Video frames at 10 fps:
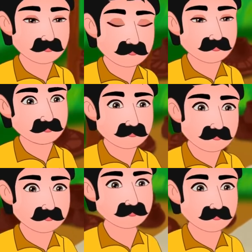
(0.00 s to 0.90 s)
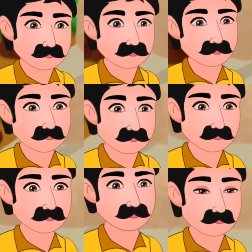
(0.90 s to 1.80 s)
शुरू किया दिया
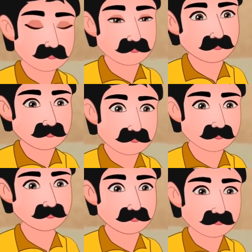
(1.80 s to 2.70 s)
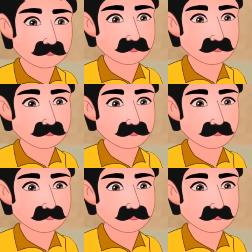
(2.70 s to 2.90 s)
हुआ समय खत्म होने पर